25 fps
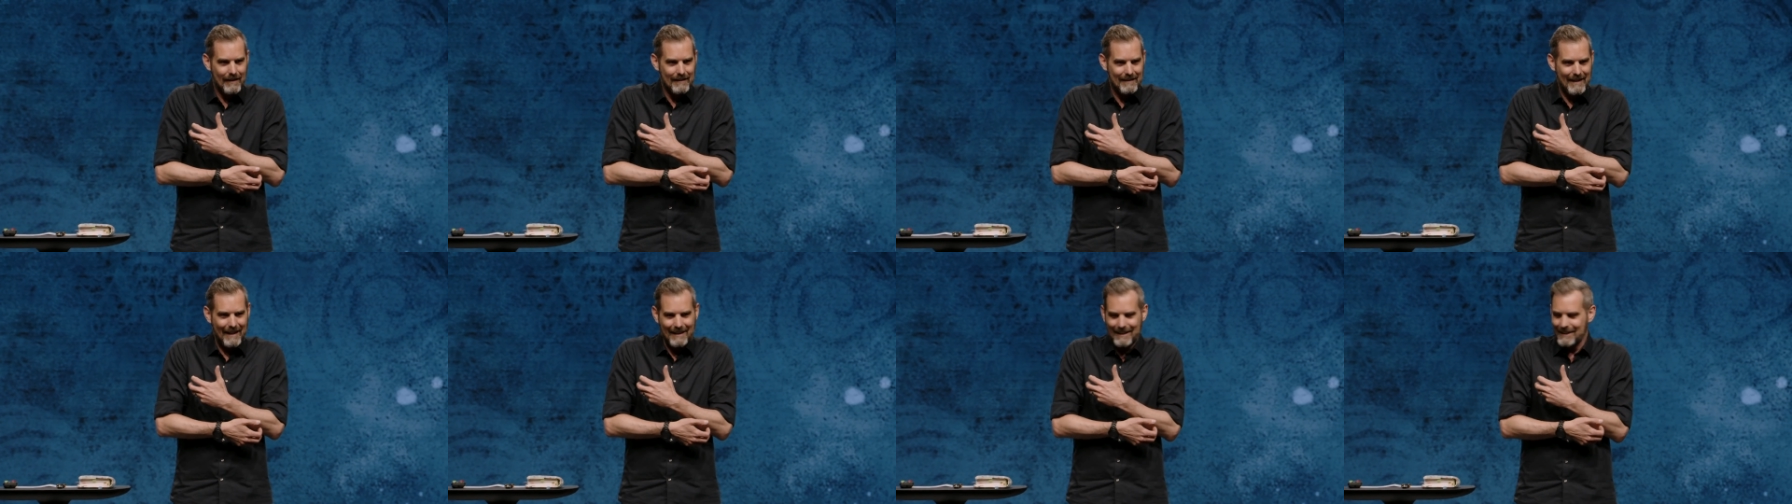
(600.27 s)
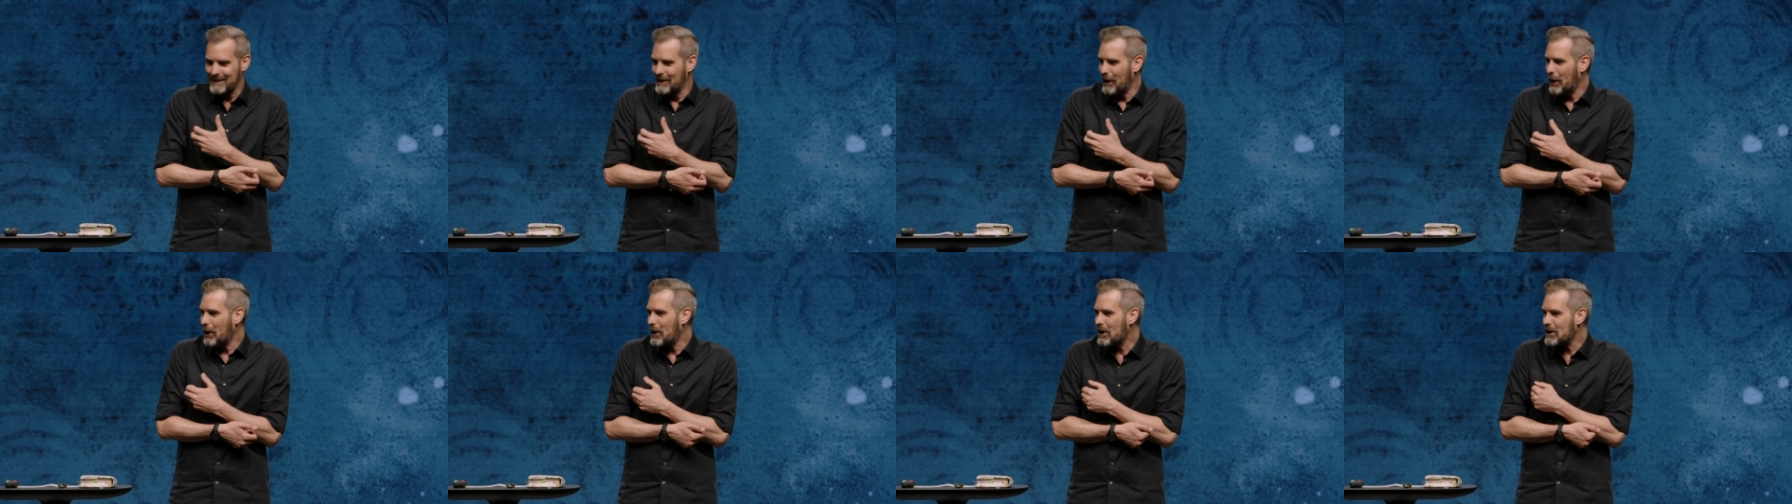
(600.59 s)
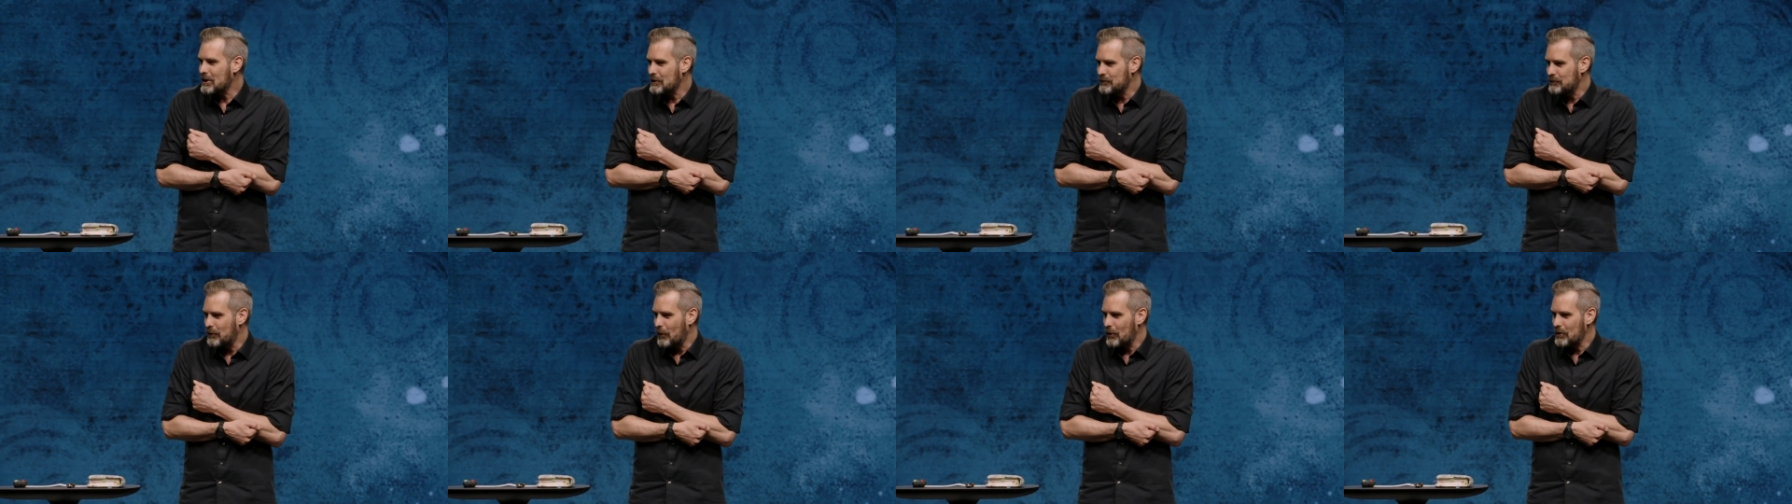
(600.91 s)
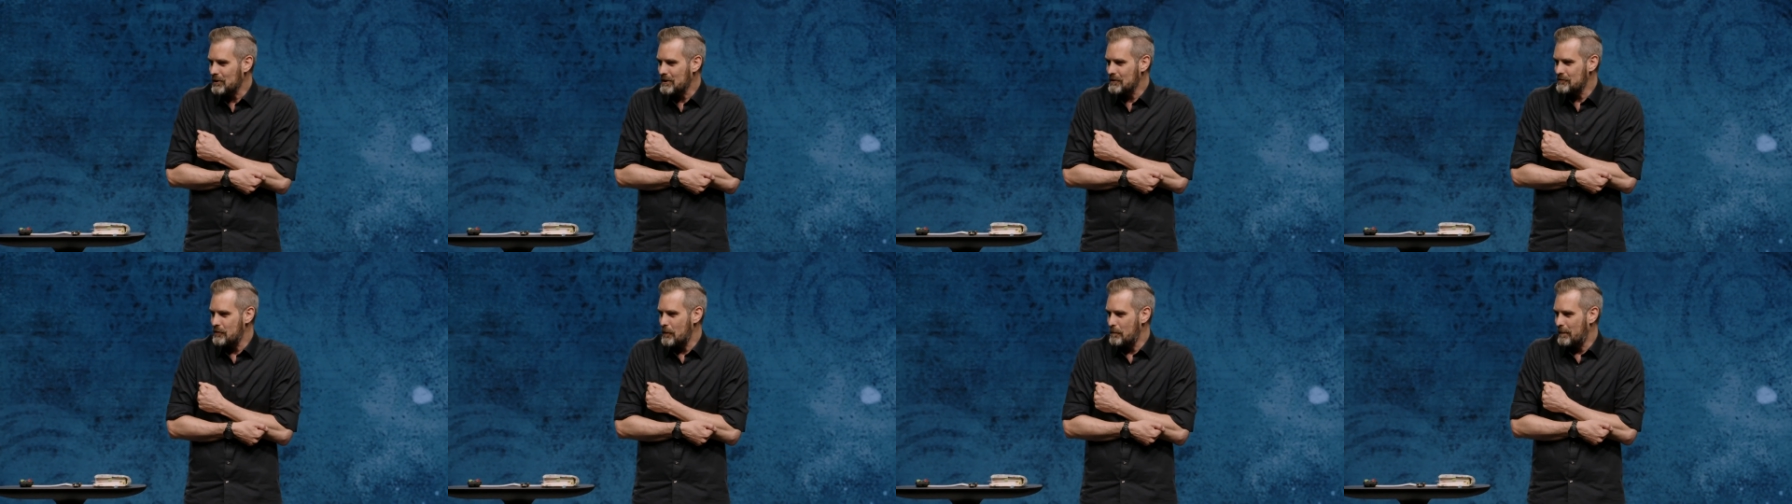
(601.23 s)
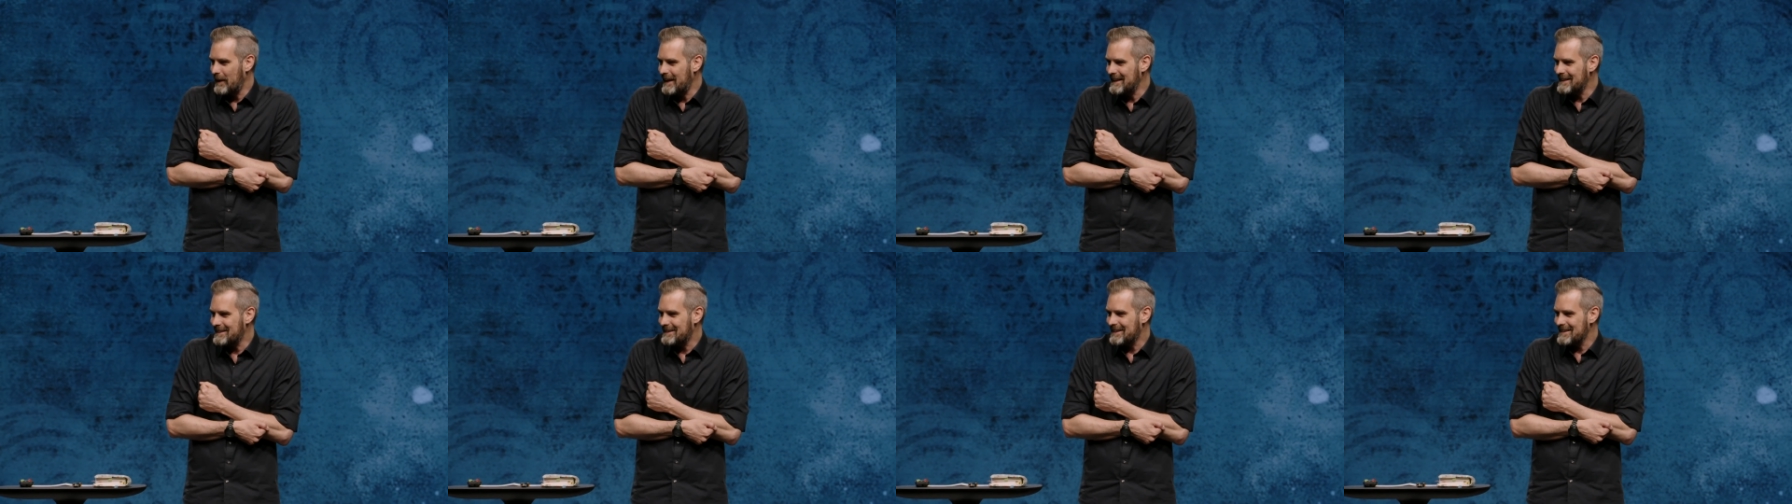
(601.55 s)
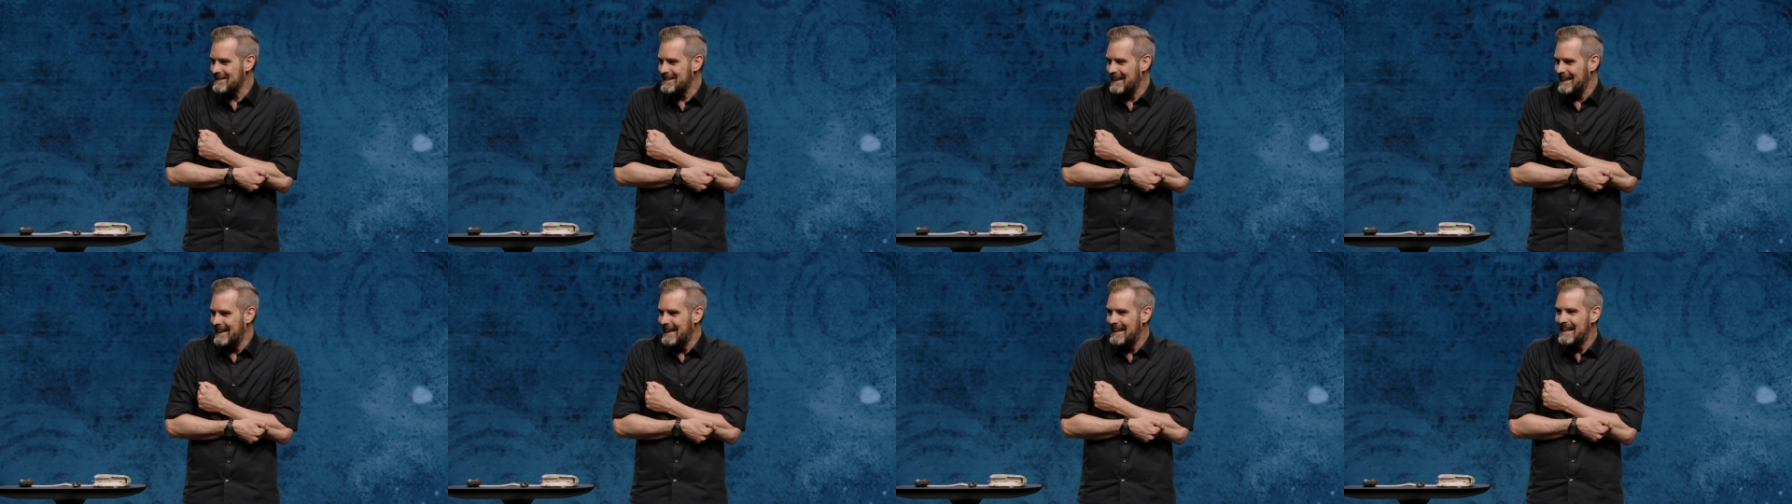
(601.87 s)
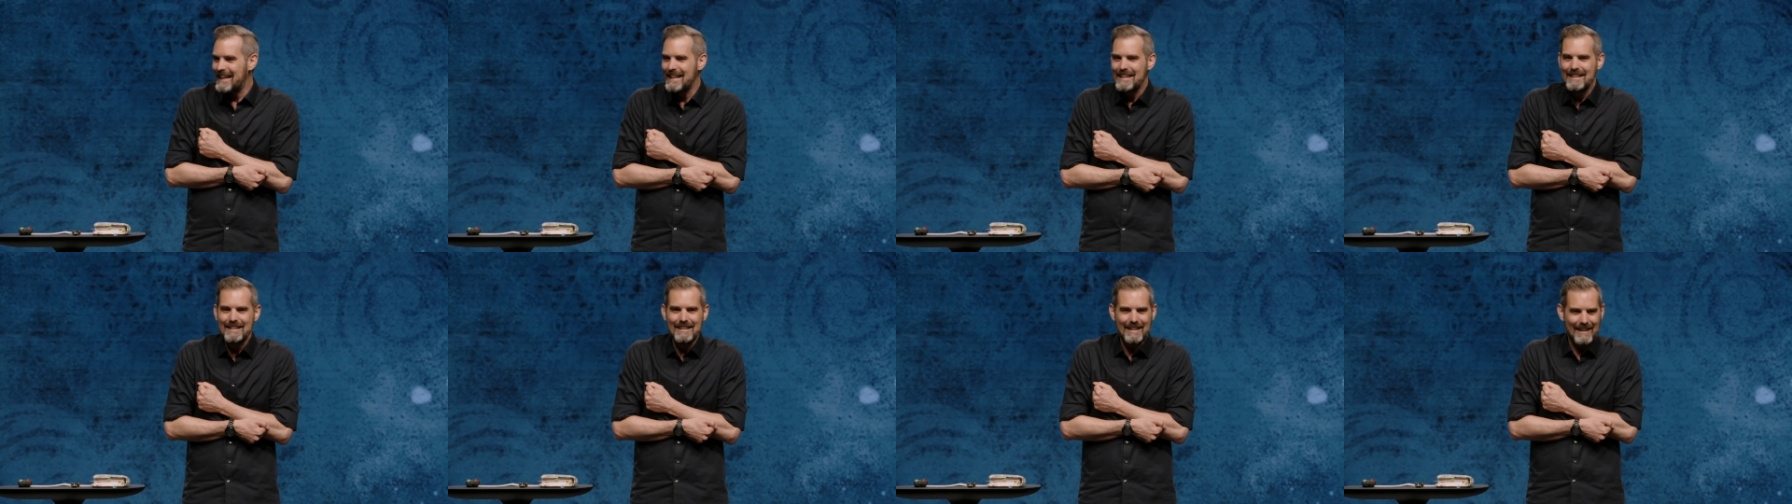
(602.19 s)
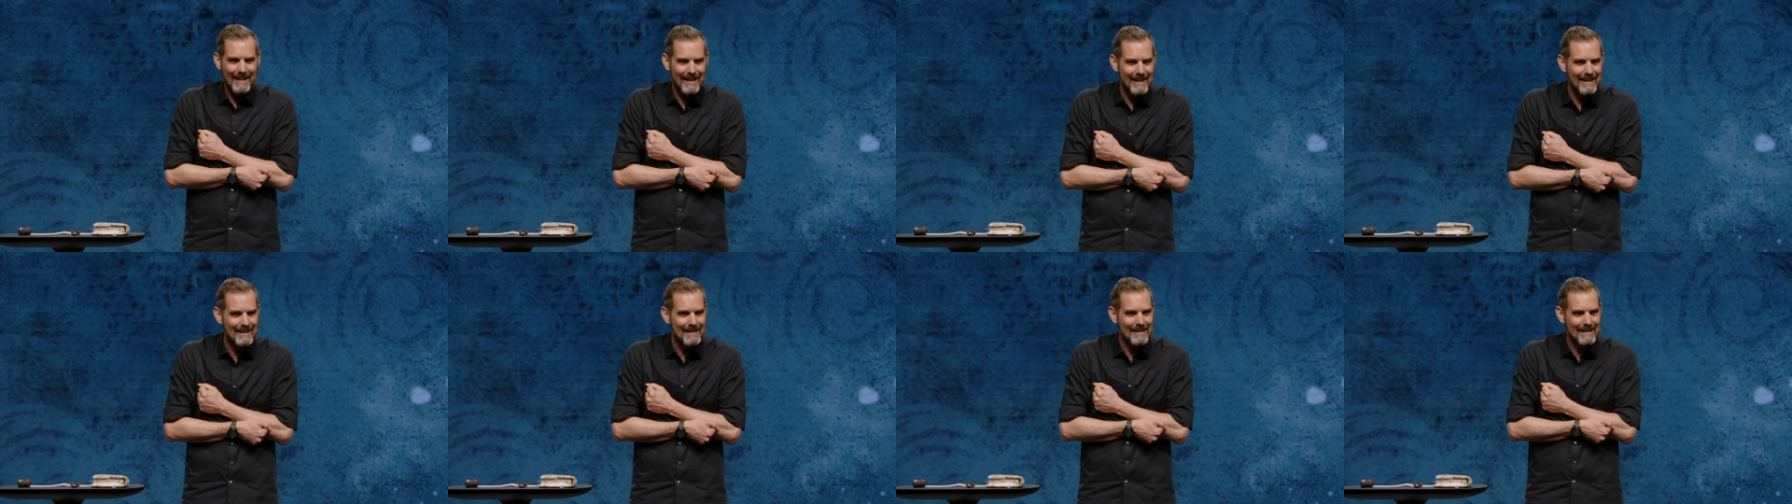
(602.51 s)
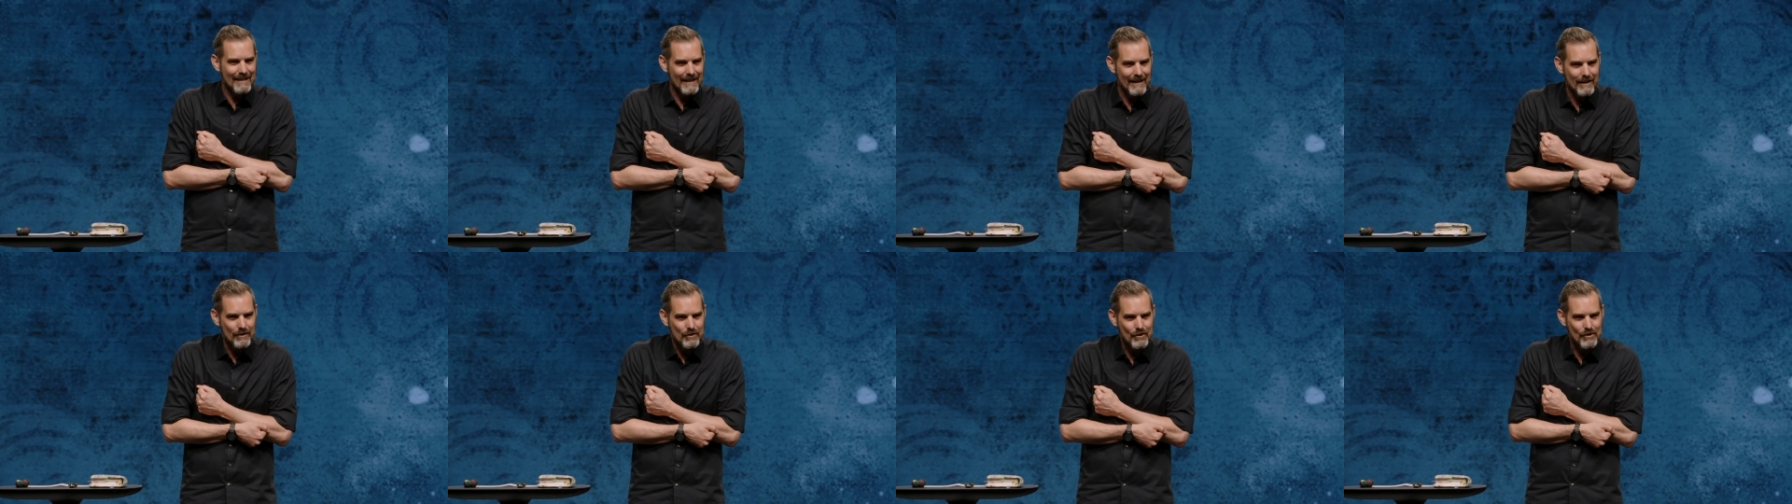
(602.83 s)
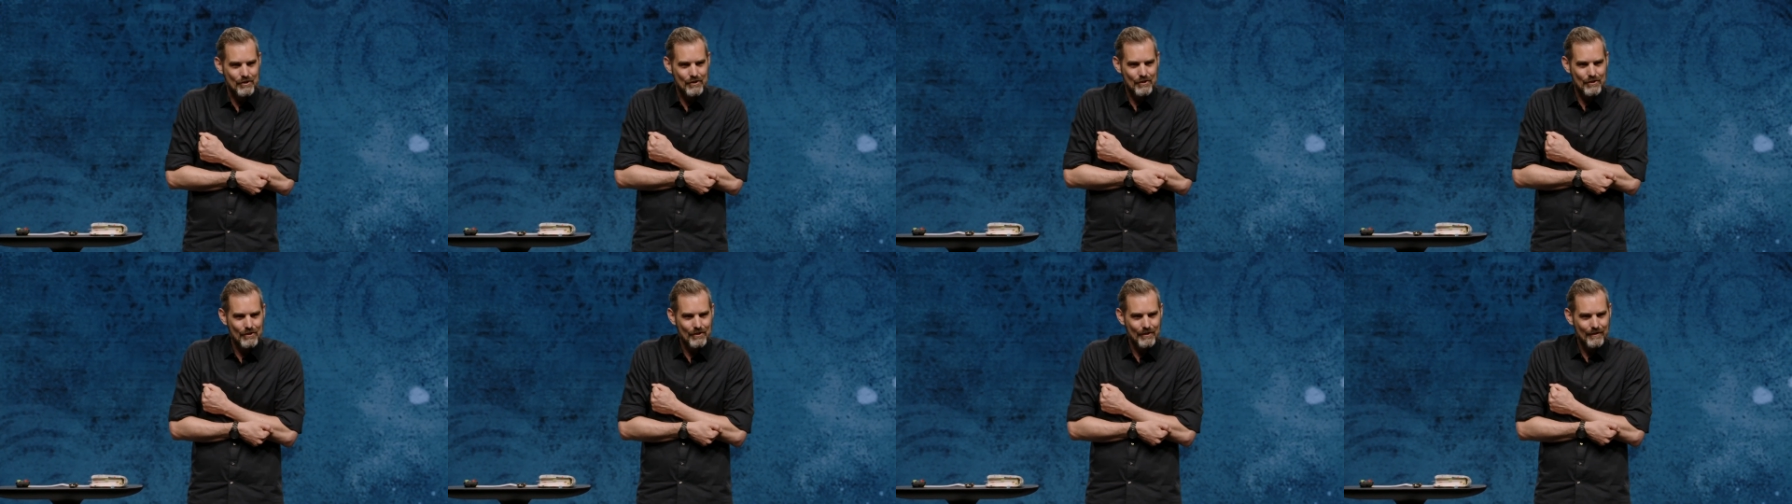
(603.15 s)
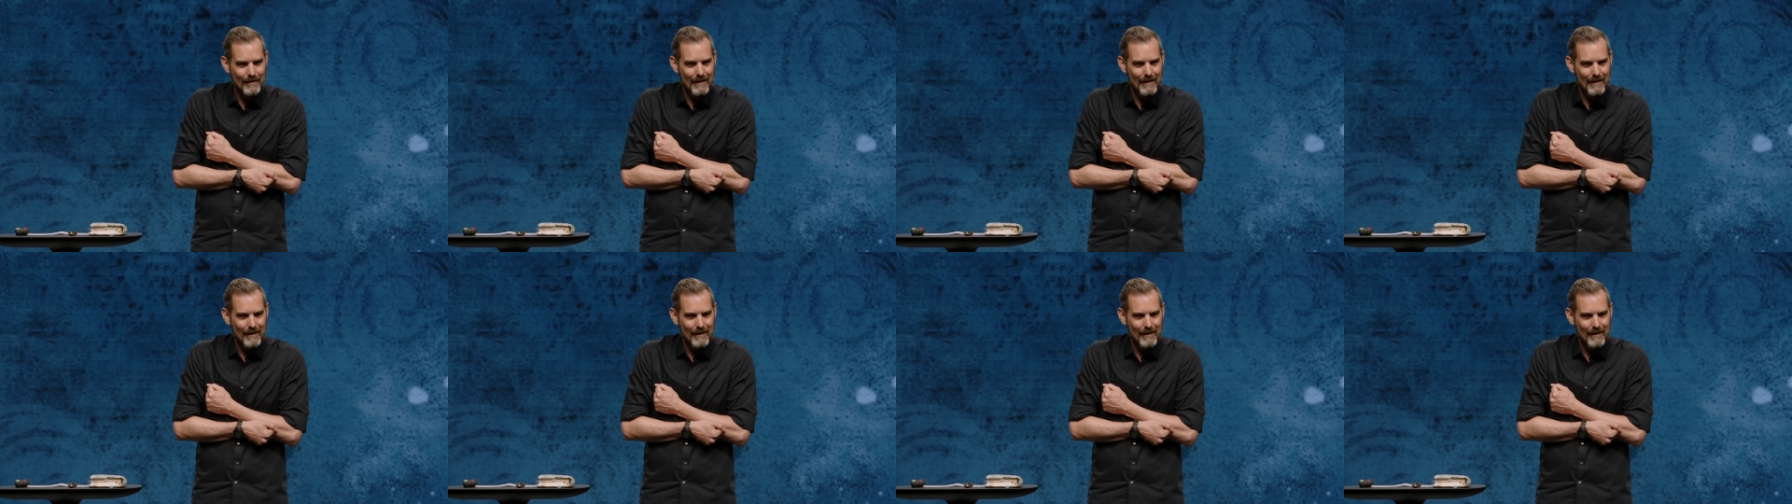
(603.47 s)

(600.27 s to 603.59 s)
diesen Nachfolger verbindet, dass er in ihnen ist.